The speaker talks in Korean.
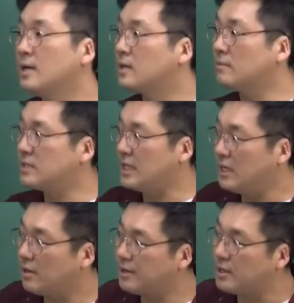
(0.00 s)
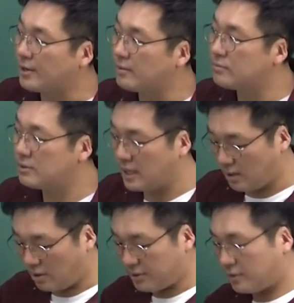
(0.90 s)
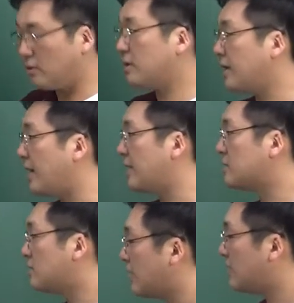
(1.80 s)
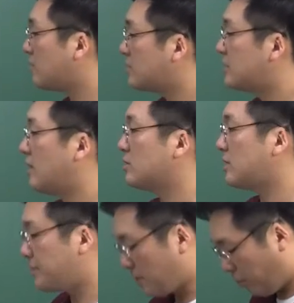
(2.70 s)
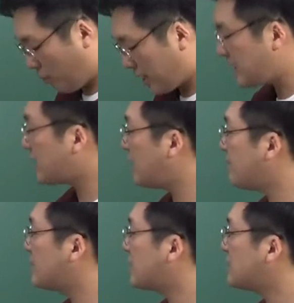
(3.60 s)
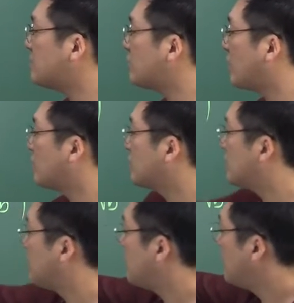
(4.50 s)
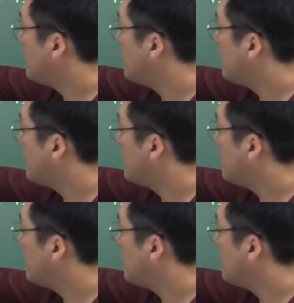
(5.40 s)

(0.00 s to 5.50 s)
그럼 이제 이거를 여러분들이 어떻게 해석을 할 것이냐. 어차피 저 보라색끼리만 찾으면 되거든.